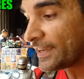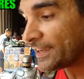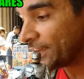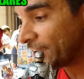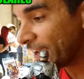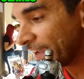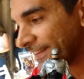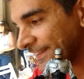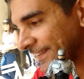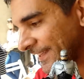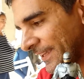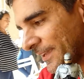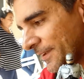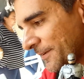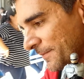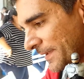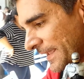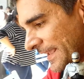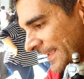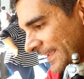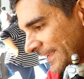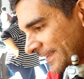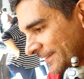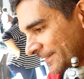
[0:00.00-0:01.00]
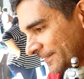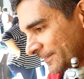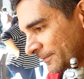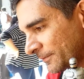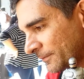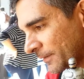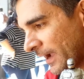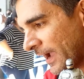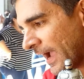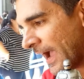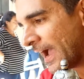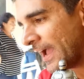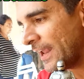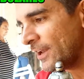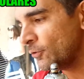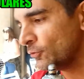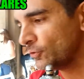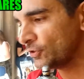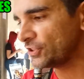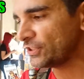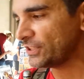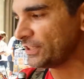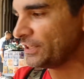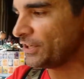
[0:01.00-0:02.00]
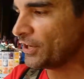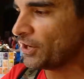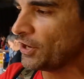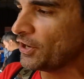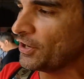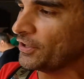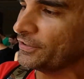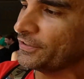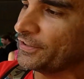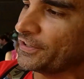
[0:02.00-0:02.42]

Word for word: Y este que me alucinó,